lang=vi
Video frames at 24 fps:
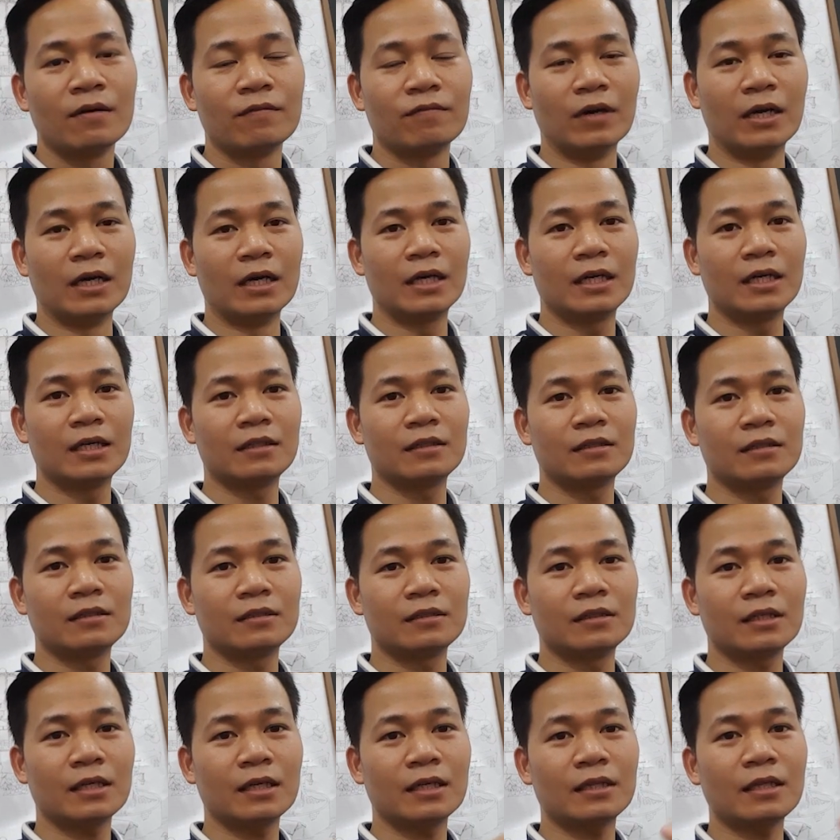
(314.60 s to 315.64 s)
Vậy nên
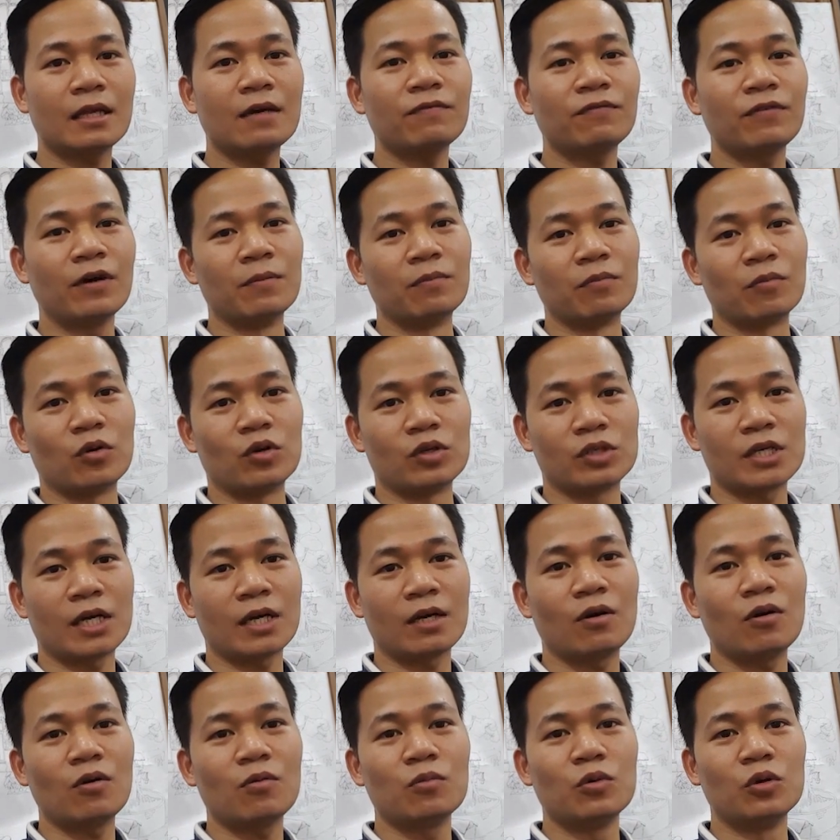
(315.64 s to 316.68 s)
những cái tác phẩm của
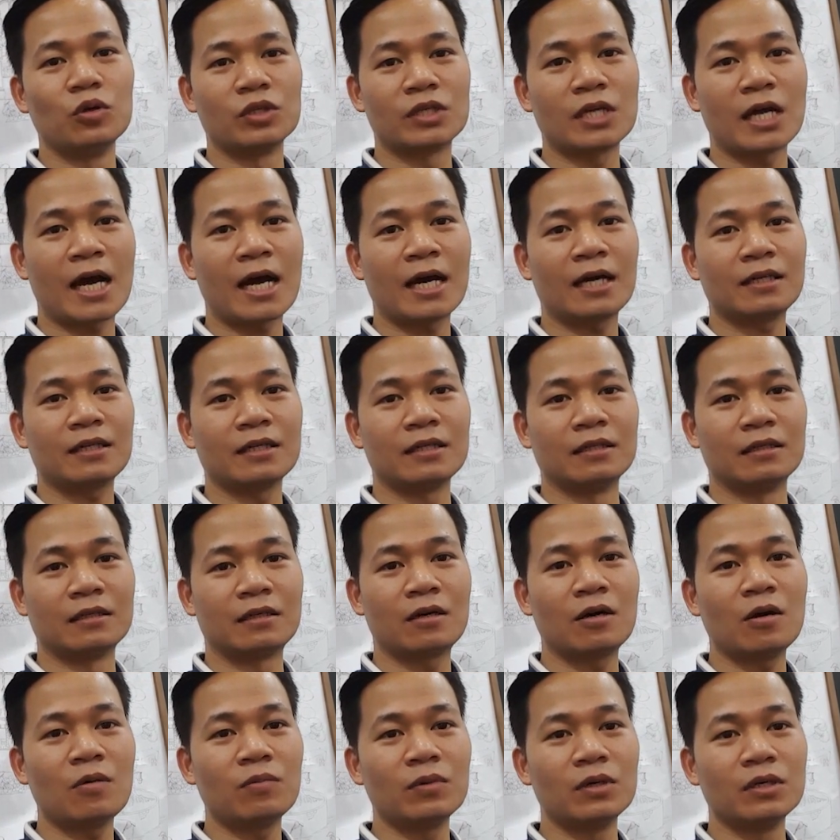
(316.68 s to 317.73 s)
tranh gỗ bùi da thì
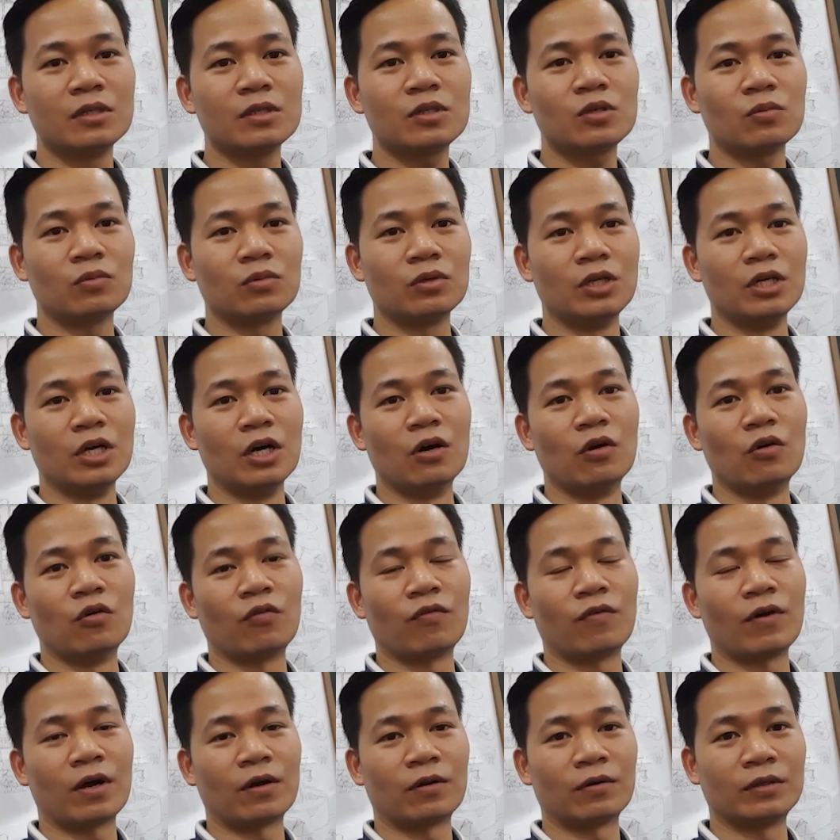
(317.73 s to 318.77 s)
không ứng dụng
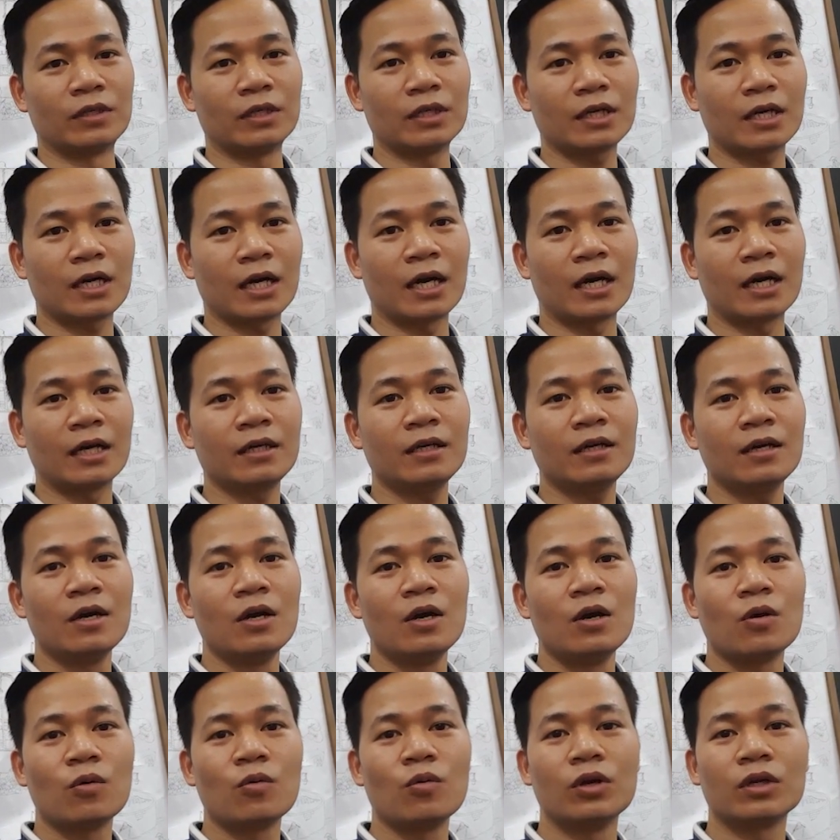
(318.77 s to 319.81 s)
nhiều vào những cái
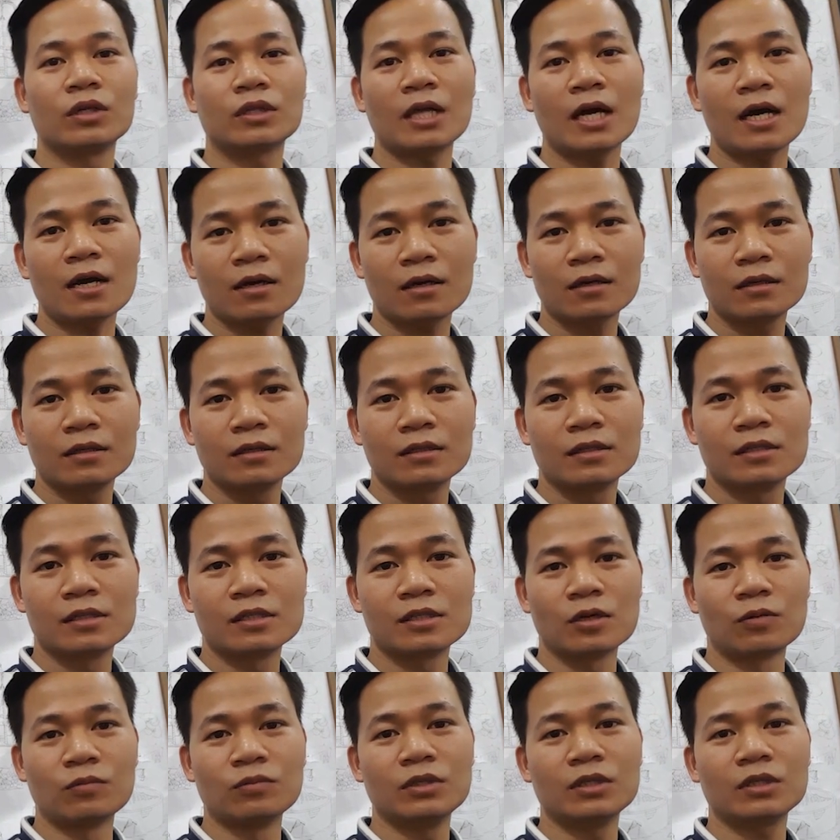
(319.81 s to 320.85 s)
nguyên tắc
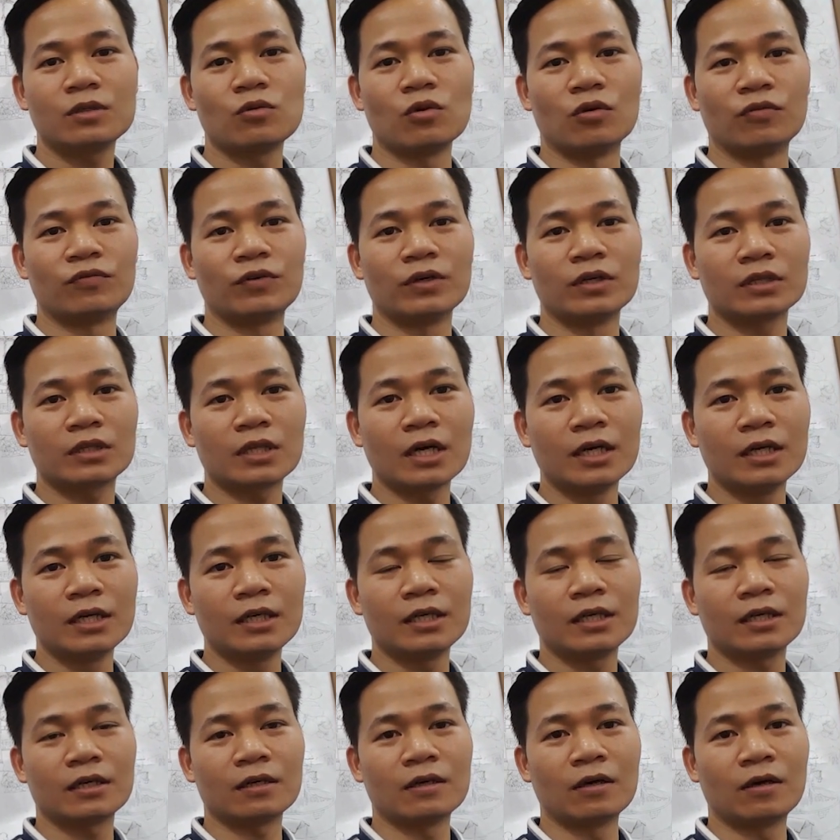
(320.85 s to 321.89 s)
giống như của phương
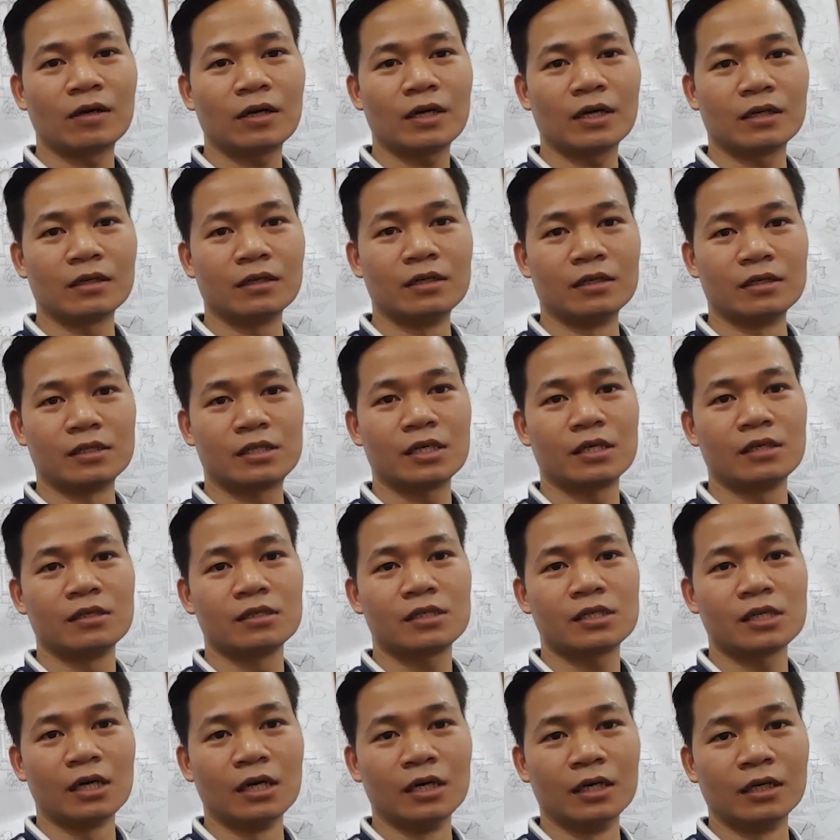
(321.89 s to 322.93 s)
Tây, đó là đường
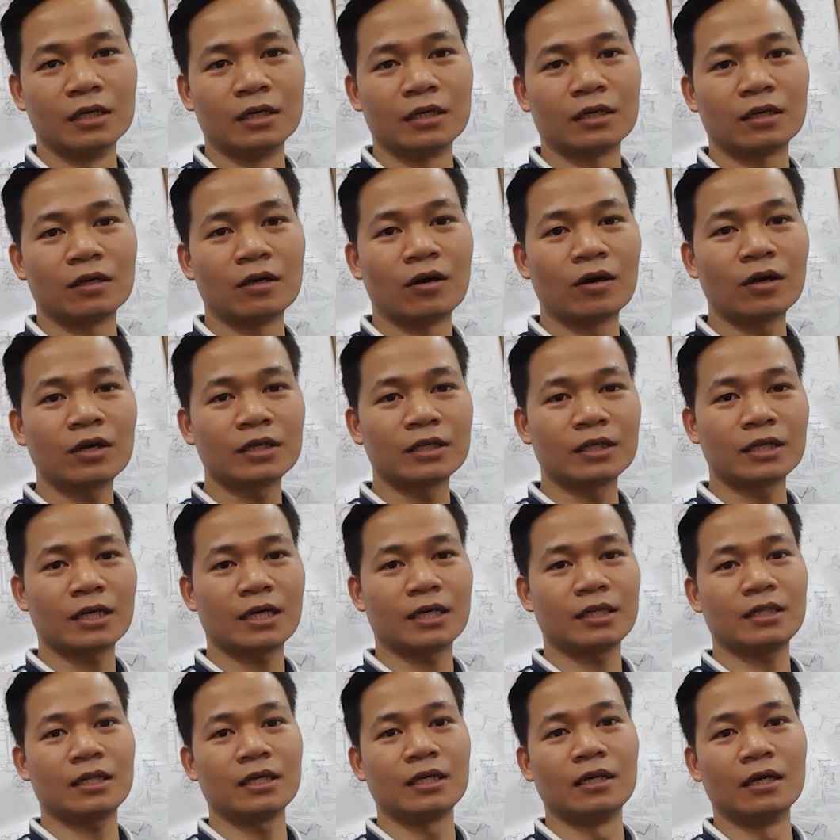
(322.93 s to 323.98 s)
chân trời, đó là những
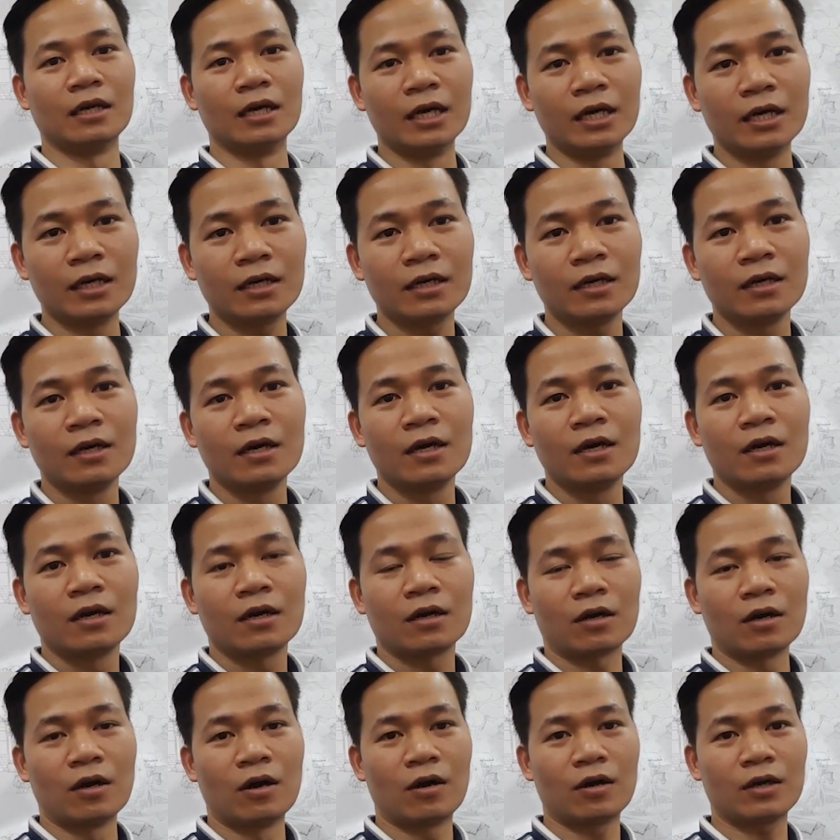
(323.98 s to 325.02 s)
cái tỷ lệ,
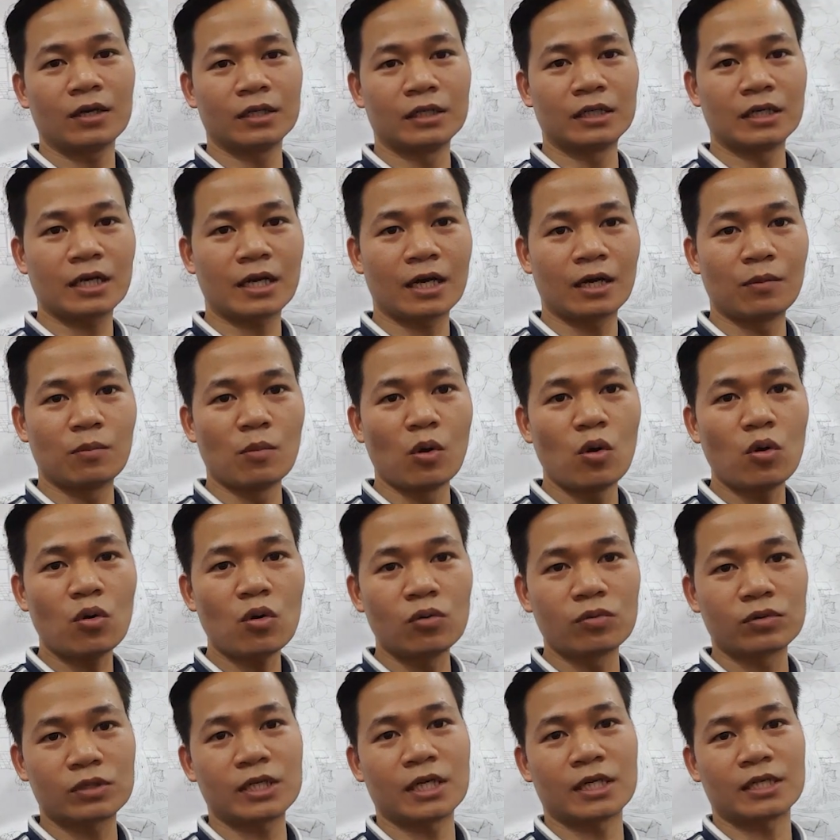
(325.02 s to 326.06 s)
đó là những cái bố
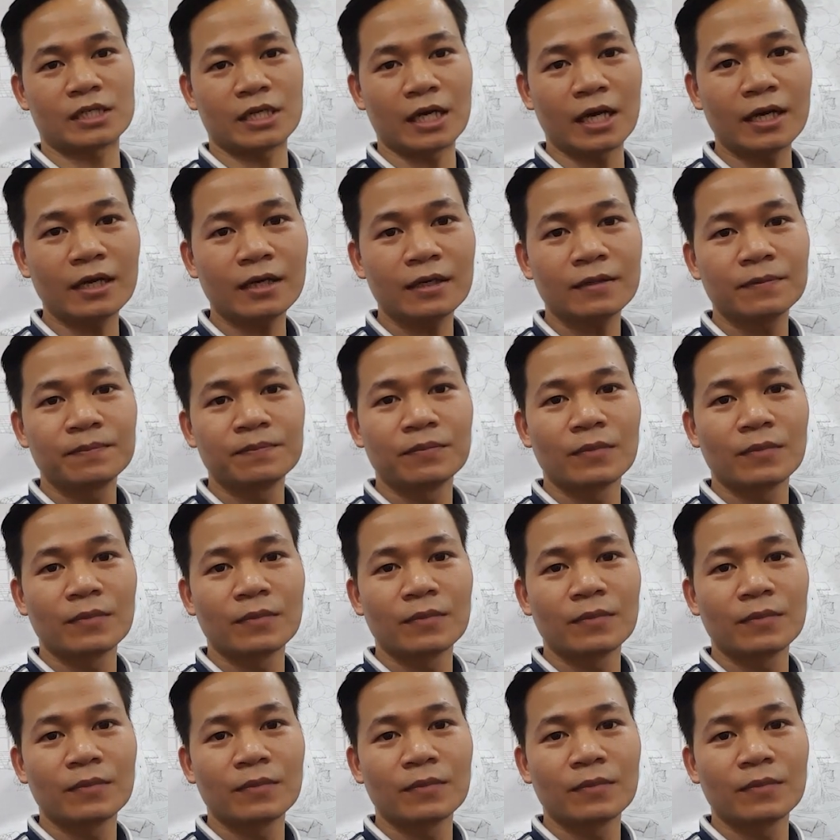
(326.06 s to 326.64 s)
cục chặt chẽ.